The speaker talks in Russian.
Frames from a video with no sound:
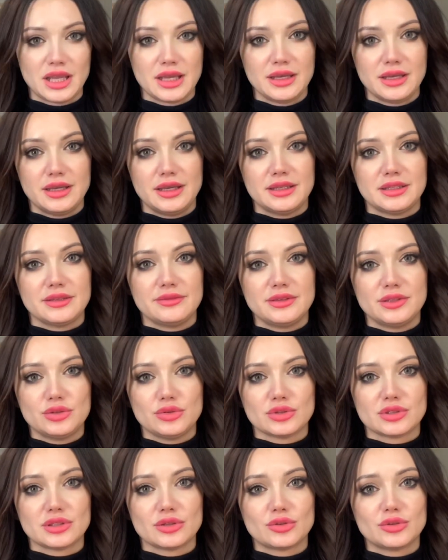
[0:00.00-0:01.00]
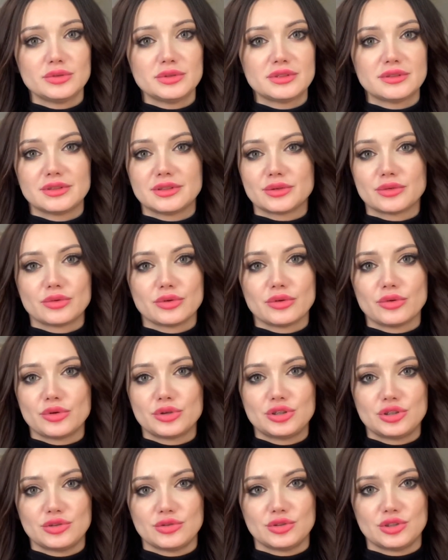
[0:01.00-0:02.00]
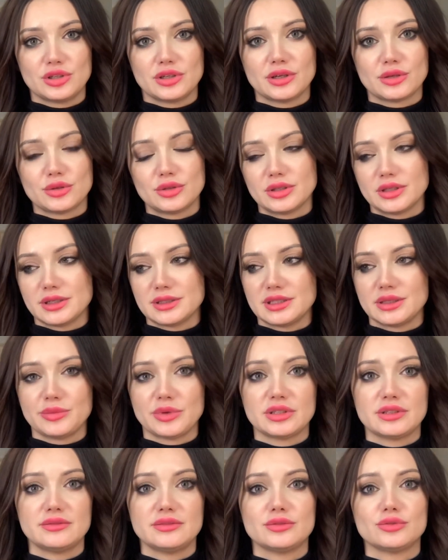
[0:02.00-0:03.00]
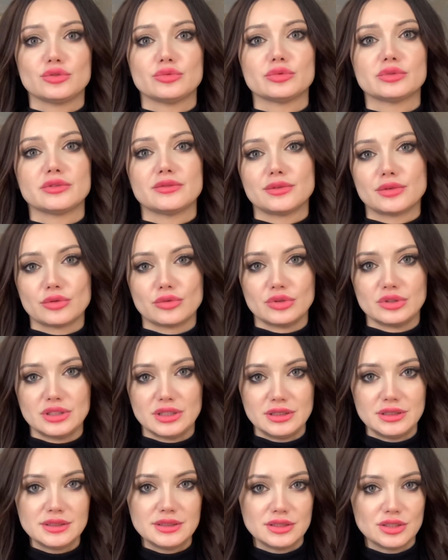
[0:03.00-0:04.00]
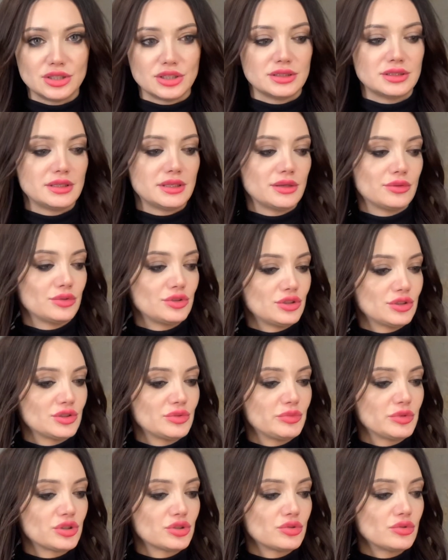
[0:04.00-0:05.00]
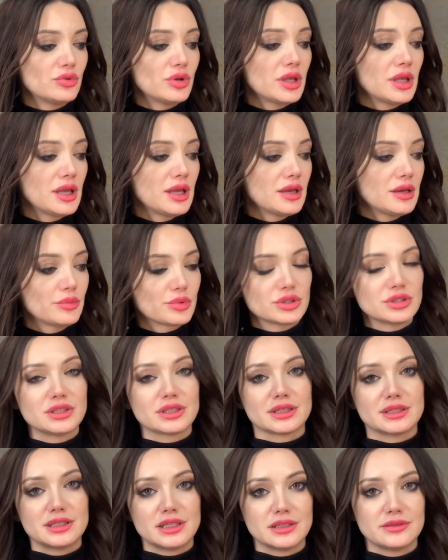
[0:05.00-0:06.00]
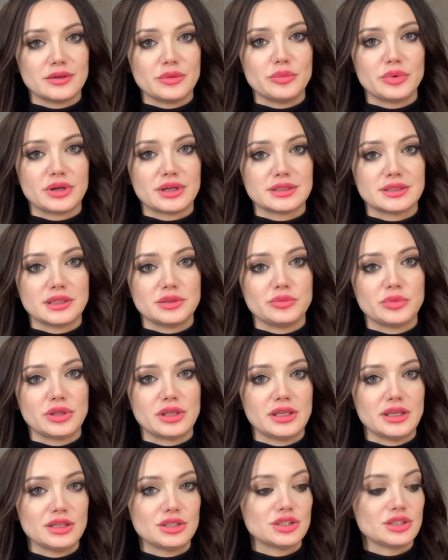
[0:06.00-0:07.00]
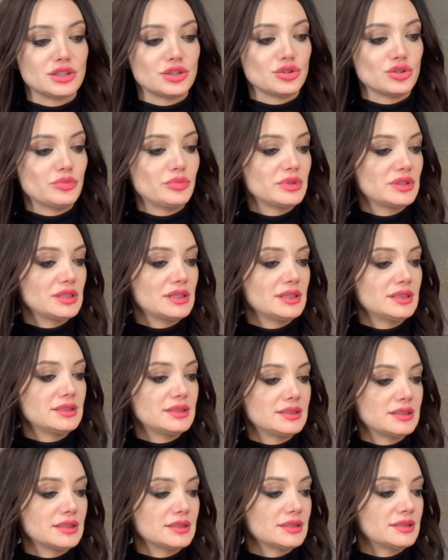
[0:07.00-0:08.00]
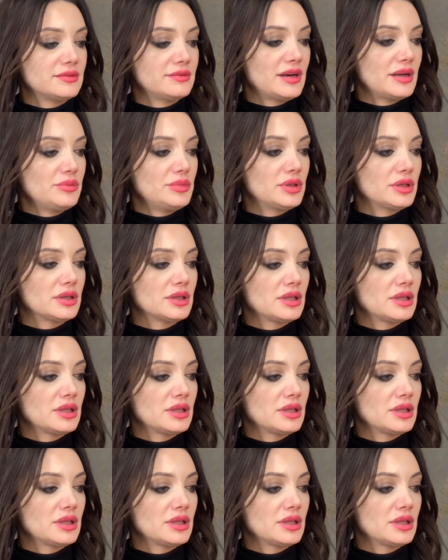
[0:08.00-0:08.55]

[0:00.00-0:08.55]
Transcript: Это видео знакомство такое очень-очень короткое, снимать видео буду в другой день, сейчас я очень спешу. Просто хотела вам показать макияж и еще поделиться с вами